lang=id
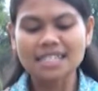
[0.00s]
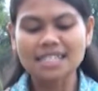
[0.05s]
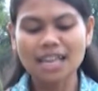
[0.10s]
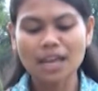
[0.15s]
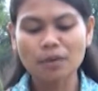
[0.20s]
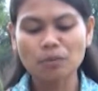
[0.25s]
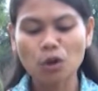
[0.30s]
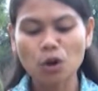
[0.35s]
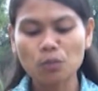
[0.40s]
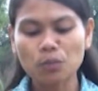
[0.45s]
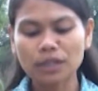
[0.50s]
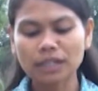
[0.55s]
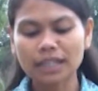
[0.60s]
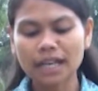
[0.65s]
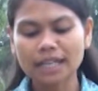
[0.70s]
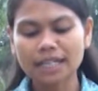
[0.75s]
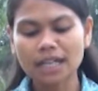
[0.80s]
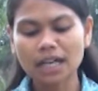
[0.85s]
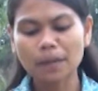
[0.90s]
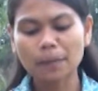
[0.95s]
Saya mau
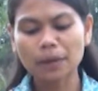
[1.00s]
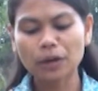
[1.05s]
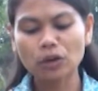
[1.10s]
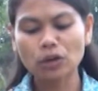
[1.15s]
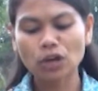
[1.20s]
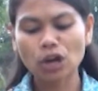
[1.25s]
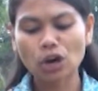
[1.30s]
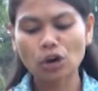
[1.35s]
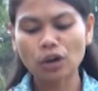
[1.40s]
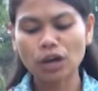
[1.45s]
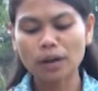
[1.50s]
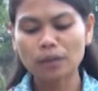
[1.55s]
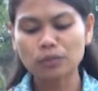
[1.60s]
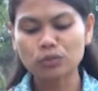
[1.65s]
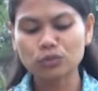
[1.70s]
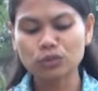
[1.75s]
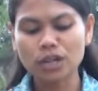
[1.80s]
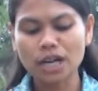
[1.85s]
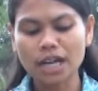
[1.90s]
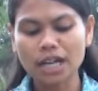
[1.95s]
bertanya kepada
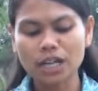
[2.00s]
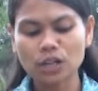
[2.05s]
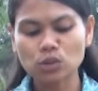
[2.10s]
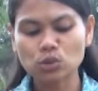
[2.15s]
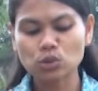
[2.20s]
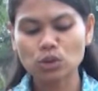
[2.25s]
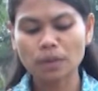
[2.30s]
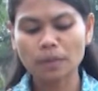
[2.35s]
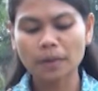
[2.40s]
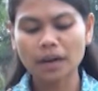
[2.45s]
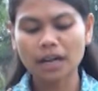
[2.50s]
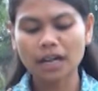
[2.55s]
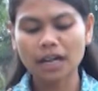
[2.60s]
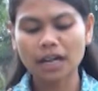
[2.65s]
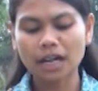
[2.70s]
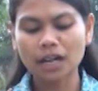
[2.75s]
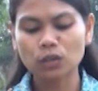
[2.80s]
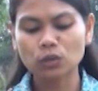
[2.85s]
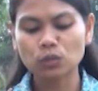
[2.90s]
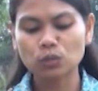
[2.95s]
orang-orang muda yang sudah
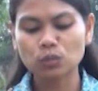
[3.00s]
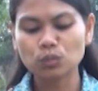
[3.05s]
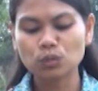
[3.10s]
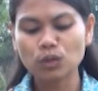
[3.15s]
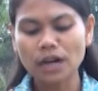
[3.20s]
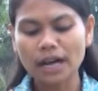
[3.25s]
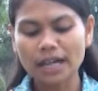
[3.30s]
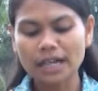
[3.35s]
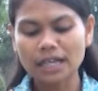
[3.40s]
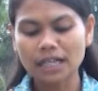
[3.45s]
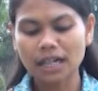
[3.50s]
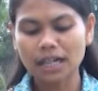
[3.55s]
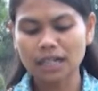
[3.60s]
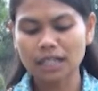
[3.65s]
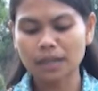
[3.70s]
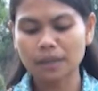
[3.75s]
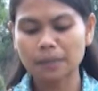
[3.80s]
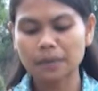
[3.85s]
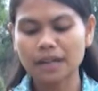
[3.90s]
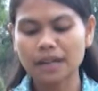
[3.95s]
mengadakan hubungan
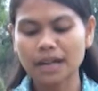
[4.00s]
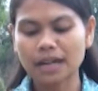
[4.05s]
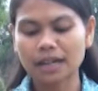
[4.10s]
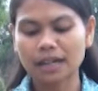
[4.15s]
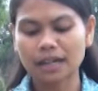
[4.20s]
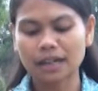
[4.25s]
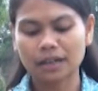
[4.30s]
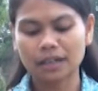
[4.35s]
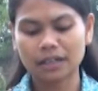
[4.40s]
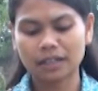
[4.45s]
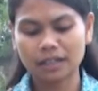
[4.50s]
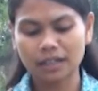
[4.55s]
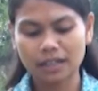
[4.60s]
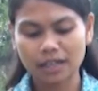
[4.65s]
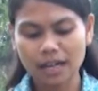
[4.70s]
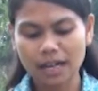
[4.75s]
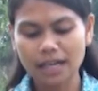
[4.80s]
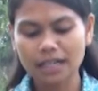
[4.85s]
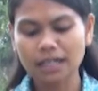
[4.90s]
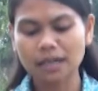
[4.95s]
dengan kebenar
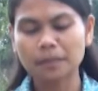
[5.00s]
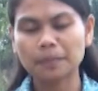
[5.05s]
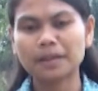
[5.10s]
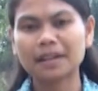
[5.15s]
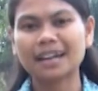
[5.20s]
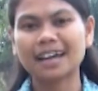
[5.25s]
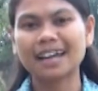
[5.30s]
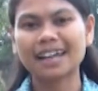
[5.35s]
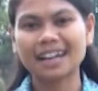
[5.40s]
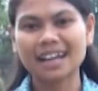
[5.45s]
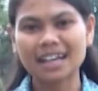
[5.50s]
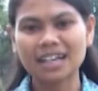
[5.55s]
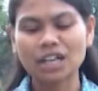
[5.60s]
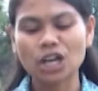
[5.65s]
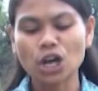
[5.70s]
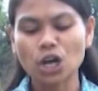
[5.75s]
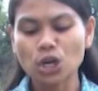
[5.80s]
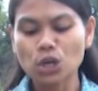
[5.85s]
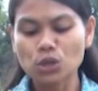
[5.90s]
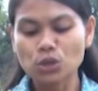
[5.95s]
dengan
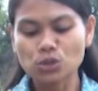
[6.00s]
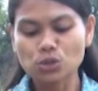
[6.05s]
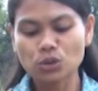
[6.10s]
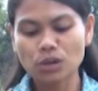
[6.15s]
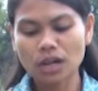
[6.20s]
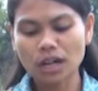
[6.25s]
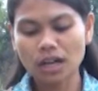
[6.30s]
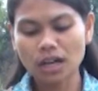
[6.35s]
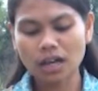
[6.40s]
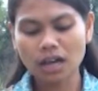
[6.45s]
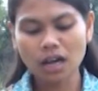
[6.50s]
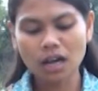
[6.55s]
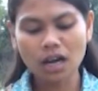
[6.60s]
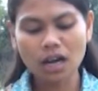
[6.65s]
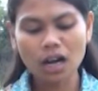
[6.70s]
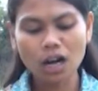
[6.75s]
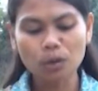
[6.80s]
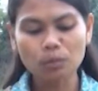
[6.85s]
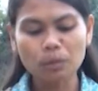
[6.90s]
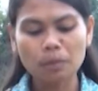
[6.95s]
kebenaran. Sudahkah
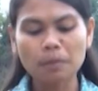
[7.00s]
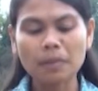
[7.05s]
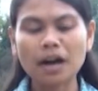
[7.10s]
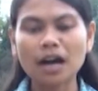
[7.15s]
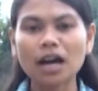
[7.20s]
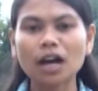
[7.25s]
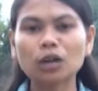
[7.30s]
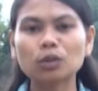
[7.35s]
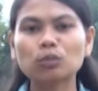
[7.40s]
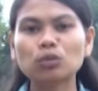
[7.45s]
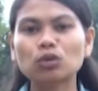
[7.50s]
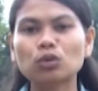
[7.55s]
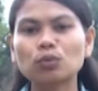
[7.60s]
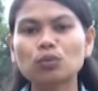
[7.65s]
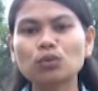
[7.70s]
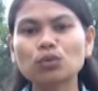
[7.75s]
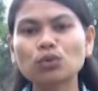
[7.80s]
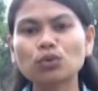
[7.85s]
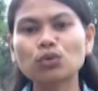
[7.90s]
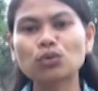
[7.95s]
engkau membakar
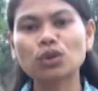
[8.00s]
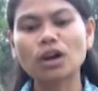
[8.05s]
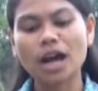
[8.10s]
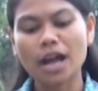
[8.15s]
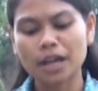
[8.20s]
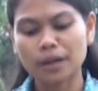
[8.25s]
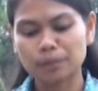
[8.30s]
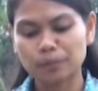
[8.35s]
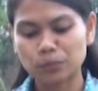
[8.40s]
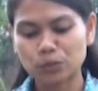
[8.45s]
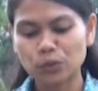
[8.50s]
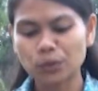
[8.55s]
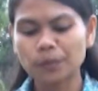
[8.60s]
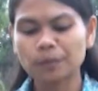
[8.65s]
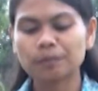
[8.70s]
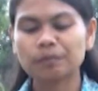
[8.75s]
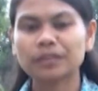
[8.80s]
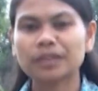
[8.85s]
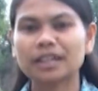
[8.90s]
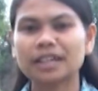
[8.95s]
buku-buku gaibmu?
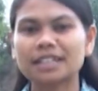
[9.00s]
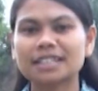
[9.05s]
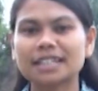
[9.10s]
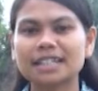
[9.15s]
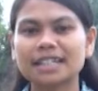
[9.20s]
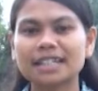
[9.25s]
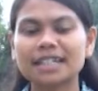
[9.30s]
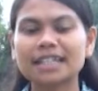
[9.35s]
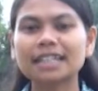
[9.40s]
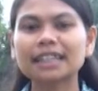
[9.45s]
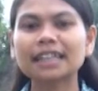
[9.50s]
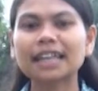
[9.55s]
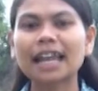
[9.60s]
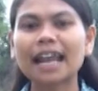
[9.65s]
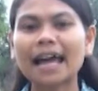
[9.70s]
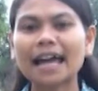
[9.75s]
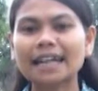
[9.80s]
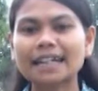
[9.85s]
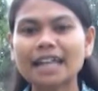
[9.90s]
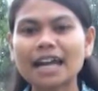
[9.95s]
Ya, jadi ini
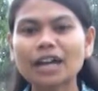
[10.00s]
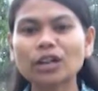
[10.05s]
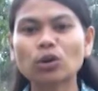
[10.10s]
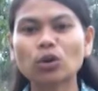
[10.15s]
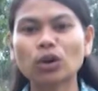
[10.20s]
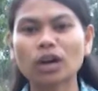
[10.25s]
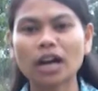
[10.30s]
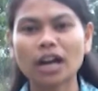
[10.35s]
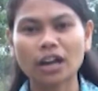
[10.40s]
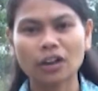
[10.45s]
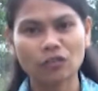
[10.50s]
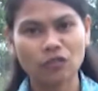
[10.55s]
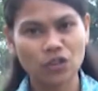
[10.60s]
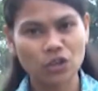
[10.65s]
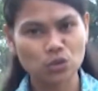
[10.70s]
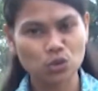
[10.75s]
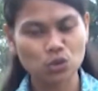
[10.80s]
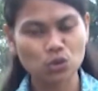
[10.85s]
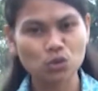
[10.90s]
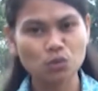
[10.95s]
teladan orang
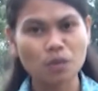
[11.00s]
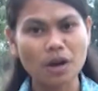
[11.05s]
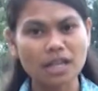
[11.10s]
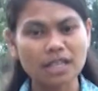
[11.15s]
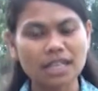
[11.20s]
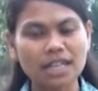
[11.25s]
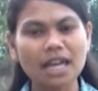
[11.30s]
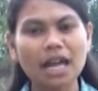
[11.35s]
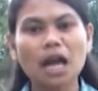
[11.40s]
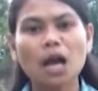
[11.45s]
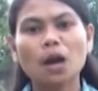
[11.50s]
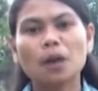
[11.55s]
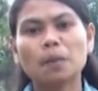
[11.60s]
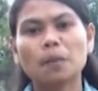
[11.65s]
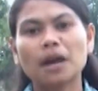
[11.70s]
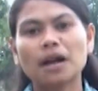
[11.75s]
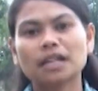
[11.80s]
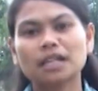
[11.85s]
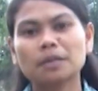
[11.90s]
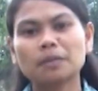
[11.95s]
Efesus bagi
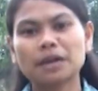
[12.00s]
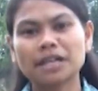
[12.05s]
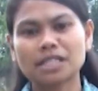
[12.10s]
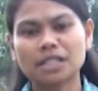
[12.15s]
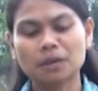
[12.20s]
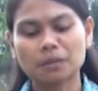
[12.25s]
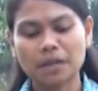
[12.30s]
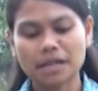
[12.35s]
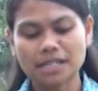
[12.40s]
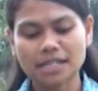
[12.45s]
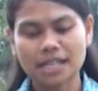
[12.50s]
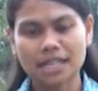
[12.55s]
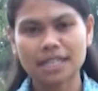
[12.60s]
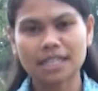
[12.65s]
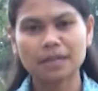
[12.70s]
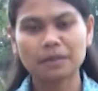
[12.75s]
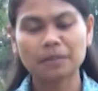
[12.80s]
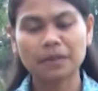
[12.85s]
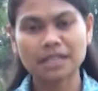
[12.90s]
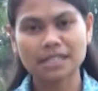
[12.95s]
bagi
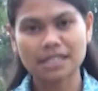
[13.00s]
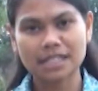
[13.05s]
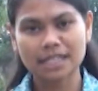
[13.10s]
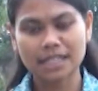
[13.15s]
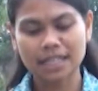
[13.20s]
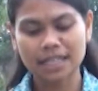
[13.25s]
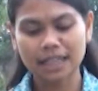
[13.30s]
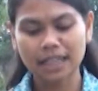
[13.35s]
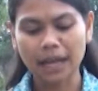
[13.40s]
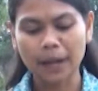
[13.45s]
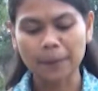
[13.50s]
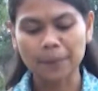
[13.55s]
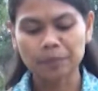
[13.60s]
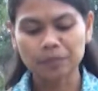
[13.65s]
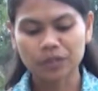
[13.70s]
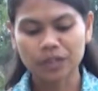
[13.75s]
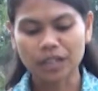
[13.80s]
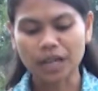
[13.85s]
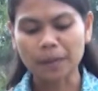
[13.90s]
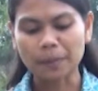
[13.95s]
masing-masing kita.
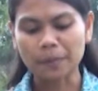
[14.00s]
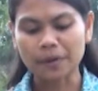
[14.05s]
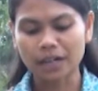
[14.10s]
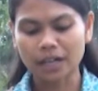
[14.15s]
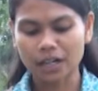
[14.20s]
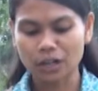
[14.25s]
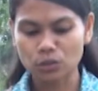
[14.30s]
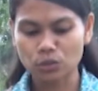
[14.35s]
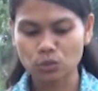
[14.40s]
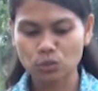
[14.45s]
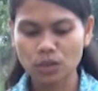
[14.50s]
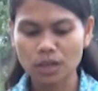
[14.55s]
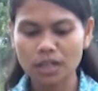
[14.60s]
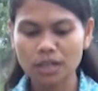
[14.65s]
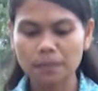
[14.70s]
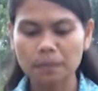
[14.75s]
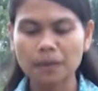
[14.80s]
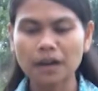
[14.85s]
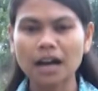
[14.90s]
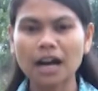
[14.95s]
Ya, mereka juga
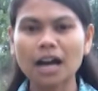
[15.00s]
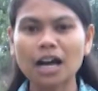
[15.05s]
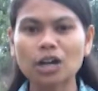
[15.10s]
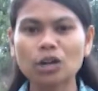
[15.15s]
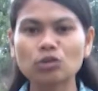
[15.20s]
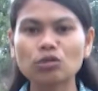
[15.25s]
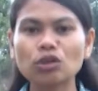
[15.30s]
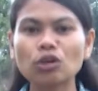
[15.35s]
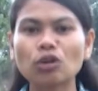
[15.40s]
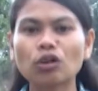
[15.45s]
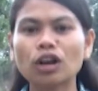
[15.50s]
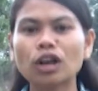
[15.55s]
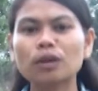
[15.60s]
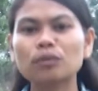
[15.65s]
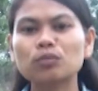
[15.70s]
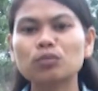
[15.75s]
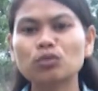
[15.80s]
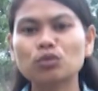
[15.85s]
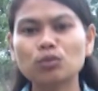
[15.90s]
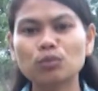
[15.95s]
dipengaruhi
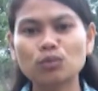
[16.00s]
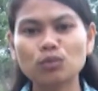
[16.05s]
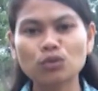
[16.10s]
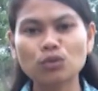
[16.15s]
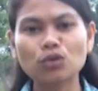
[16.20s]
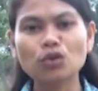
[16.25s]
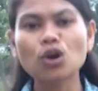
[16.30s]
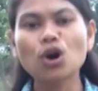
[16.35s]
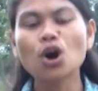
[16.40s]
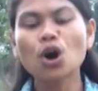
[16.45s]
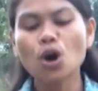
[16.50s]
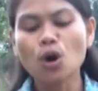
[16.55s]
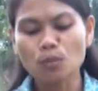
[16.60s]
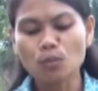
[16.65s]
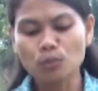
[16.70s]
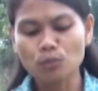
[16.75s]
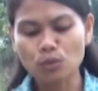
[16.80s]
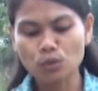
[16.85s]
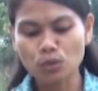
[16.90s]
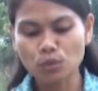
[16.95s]
oleh buku-buku
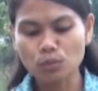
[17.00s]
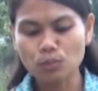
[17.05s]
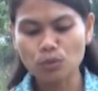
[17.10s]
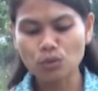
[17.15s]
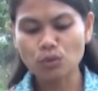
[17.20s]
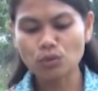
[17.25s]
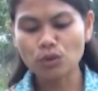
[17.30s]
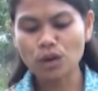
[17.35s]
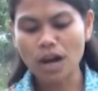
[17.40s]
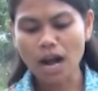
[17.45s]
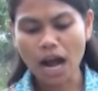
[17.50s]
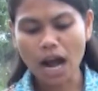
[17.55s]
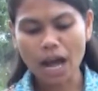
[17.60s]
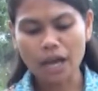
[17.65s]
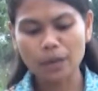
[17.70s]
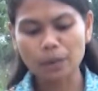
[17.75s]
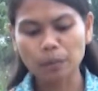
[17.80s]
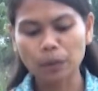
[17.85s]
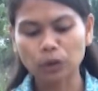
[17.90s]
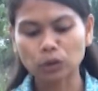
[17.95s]
buku-buku
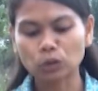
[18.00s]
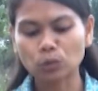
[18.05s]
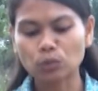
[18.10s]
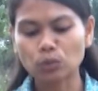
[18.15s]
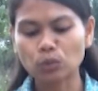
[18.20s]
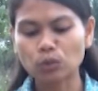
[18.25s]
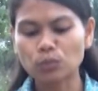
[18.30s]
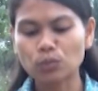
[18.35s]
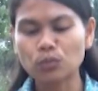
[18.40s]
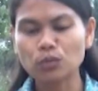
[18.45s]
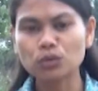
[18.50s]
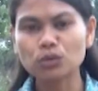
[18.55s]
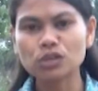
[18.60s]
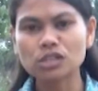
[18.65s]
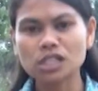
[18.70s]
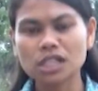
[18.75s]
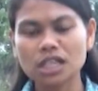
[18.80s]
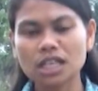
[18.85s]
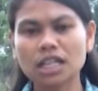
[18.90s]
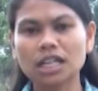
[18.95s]
gaib atau buku-buku
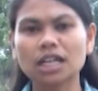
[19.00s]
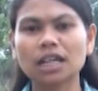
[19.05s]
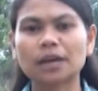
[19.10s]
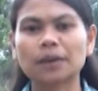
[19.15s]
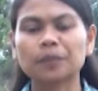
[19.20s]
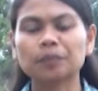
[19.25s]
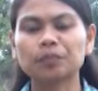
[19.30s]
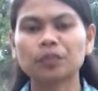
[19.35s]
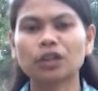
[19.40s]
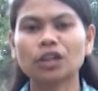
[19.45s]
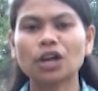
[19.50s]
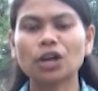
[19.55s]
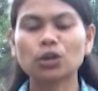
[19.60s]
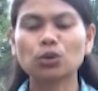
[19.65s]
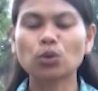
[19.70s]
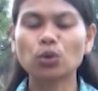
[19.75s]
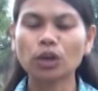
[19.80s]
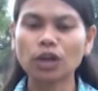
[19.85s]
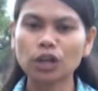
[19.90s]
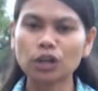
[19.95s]
sihir. Ya,
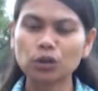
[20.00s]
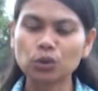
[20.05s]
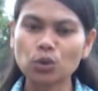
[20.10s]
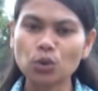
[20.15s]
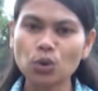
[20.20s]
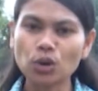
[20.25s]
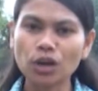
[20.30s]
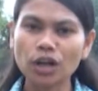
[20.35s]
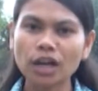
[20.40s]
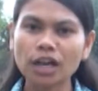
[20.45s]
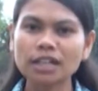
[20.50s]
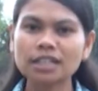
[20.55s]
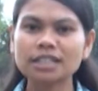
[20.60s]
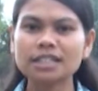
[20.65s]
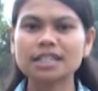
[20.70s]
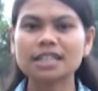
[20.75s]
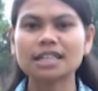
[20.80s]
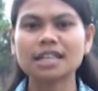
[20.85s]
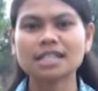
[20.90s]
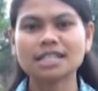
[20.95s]
dongeng-dongeng,
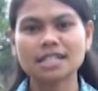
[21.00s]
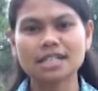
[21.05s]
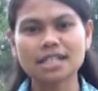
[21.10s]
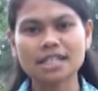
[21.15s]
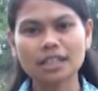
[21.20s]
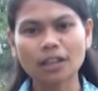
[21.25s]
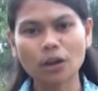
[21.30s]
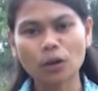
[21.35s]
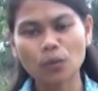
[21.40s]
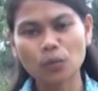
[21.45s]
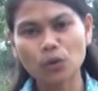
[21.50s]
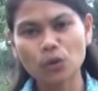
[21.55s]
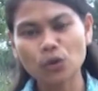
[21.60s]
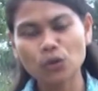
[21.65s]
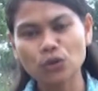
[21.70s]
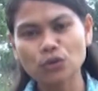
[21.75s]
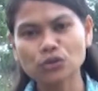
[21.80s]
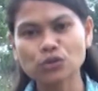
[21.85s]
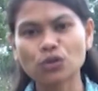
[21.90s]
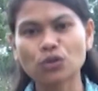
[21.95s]
cerita-cerita omong
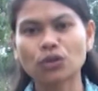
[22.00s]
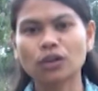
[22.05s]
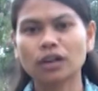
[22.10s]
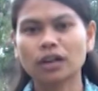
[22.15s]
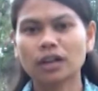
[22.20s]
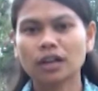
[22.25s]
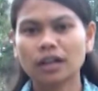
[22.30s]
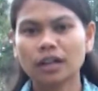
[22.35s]
kosong.